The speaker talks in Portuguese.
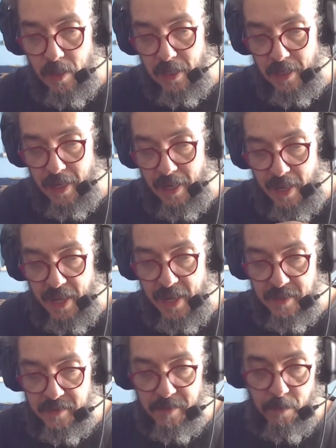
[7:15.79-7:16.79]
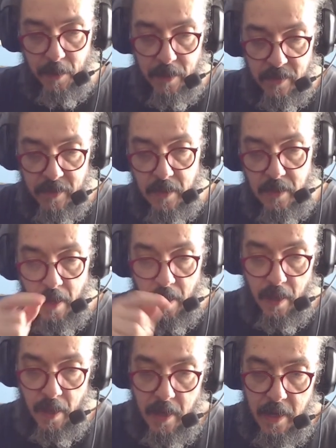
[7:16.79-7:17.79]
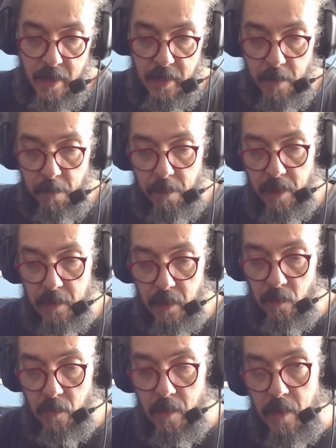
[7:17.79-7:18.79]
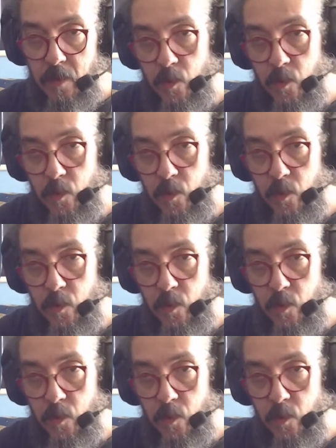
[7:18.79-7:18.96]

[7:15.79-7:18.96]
Olha lá, S para sim, N para não,